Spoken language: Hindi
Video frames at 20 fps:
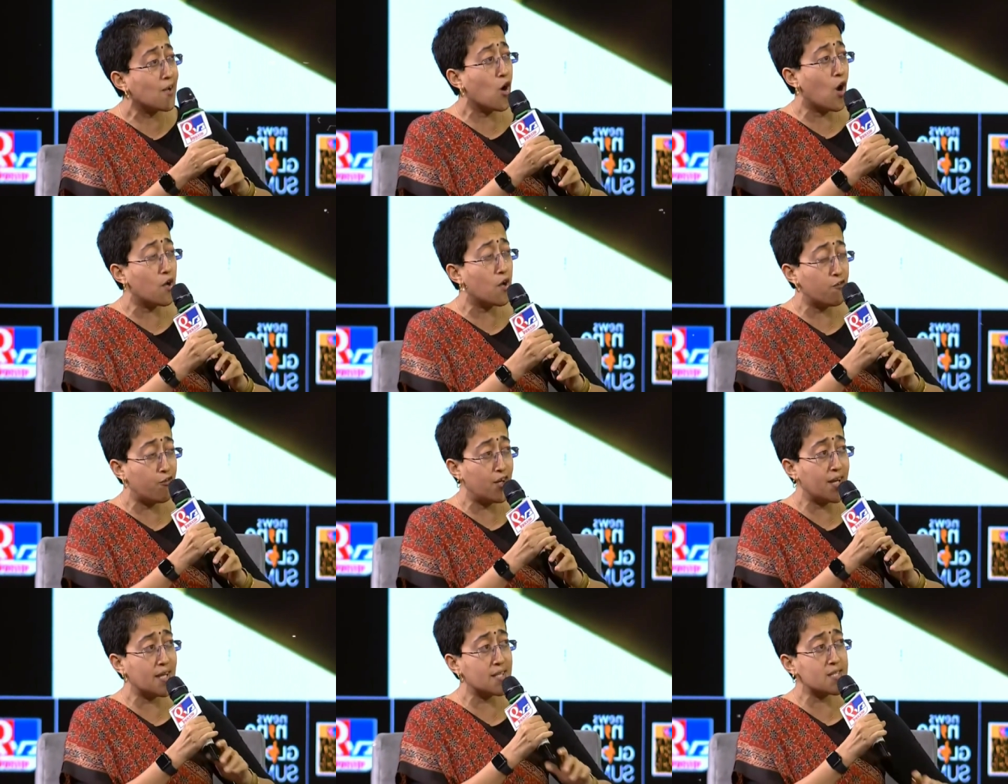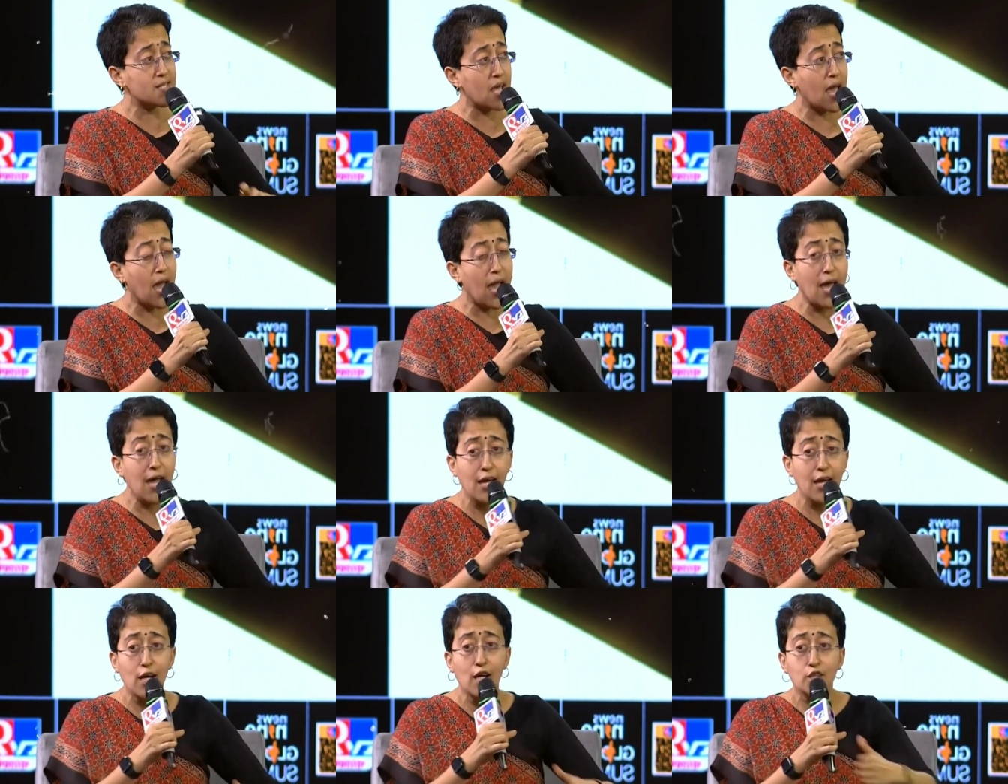कॉन्फिडेंस है
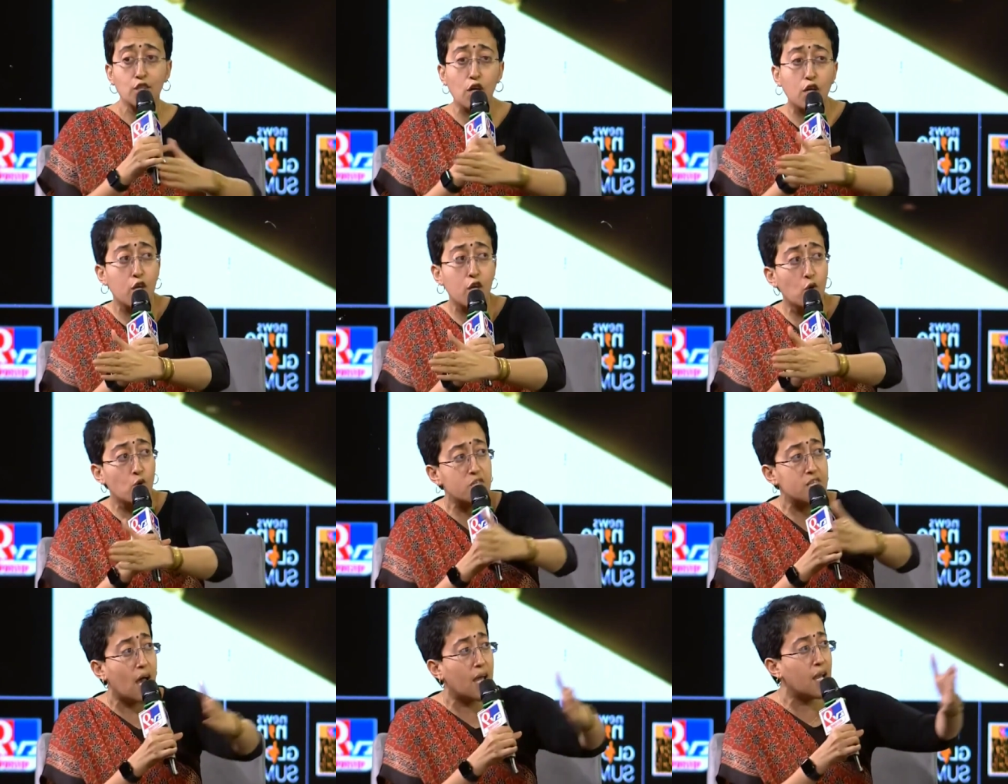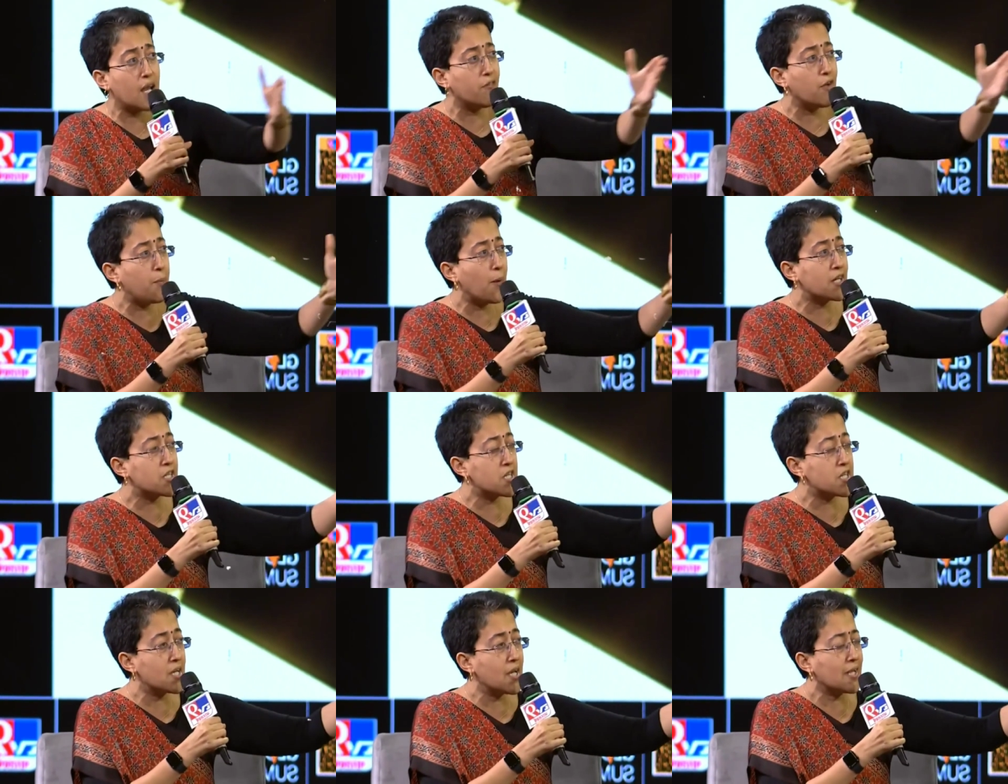तो क्यों सारे
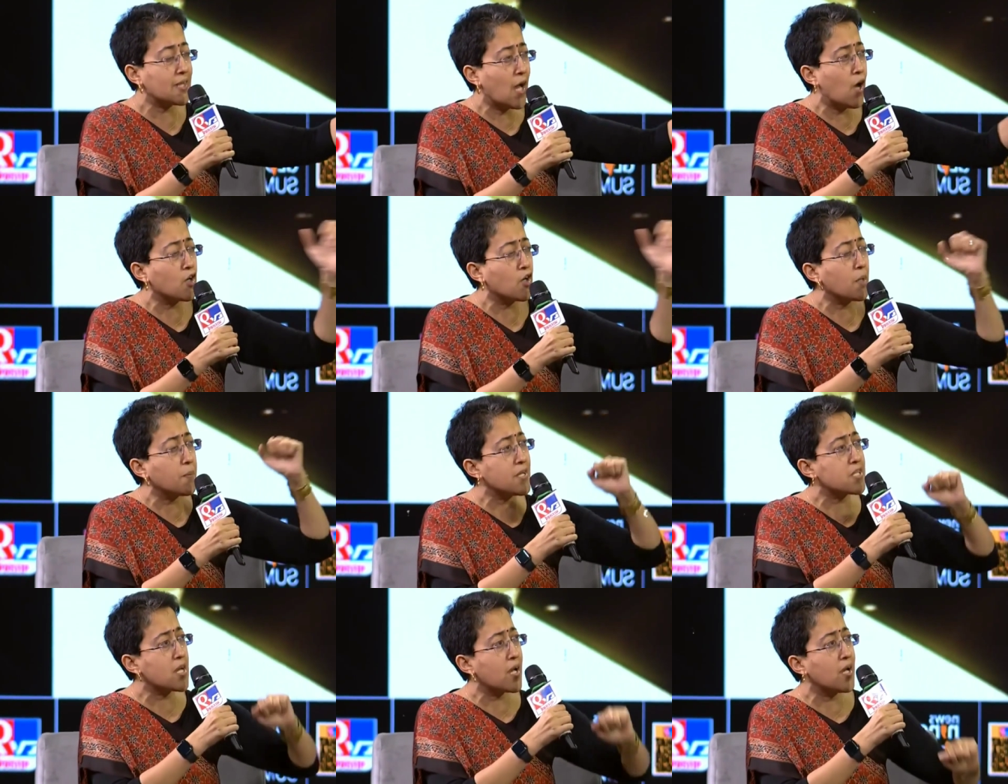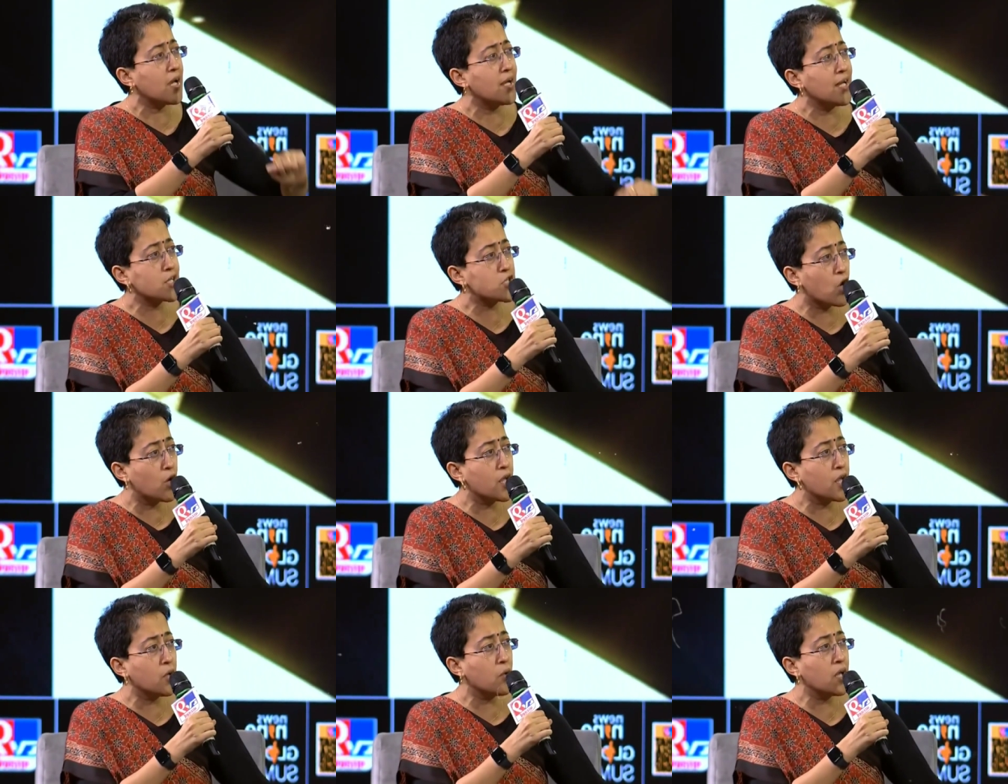विपक्षी नेताओं के पीछे ईडी e
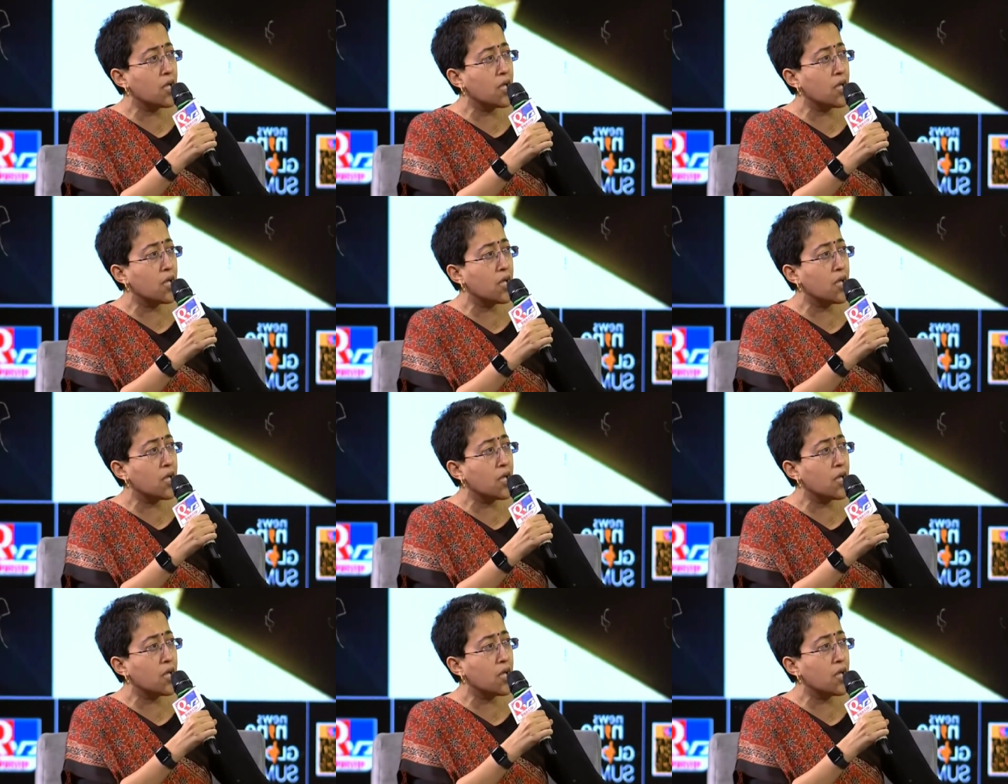छोड़ी हुई